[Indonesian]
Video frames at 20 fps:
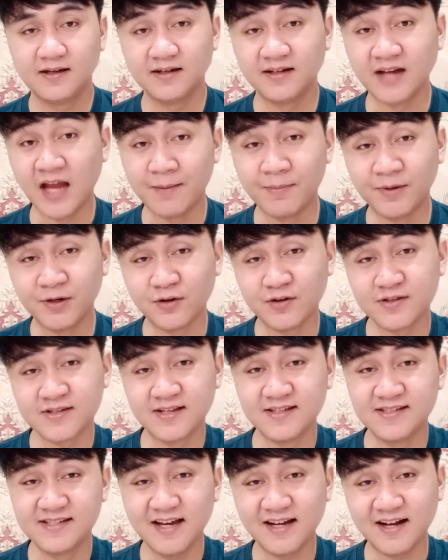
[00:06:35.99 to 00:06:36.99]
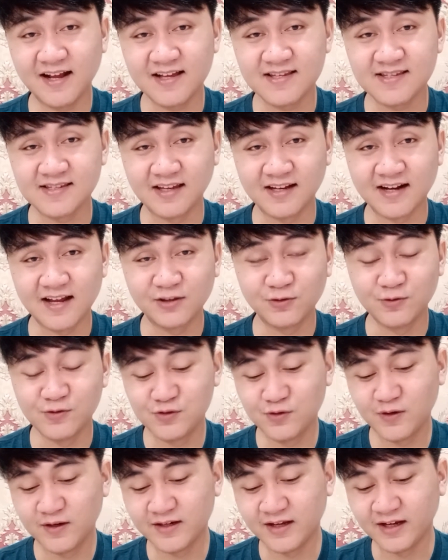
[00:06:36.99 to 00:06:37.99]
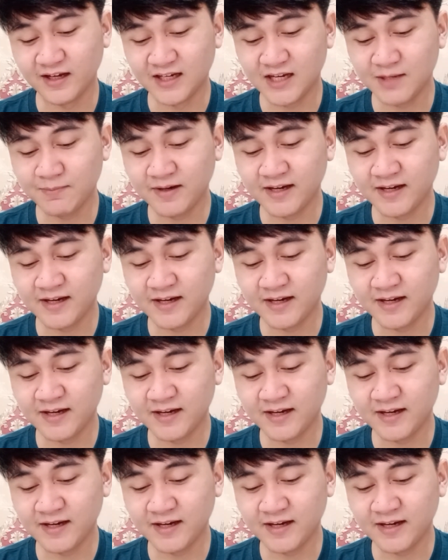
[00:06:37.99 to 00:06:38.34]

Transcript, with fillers: Nah, menurut sejarah, si Ratu Juana ini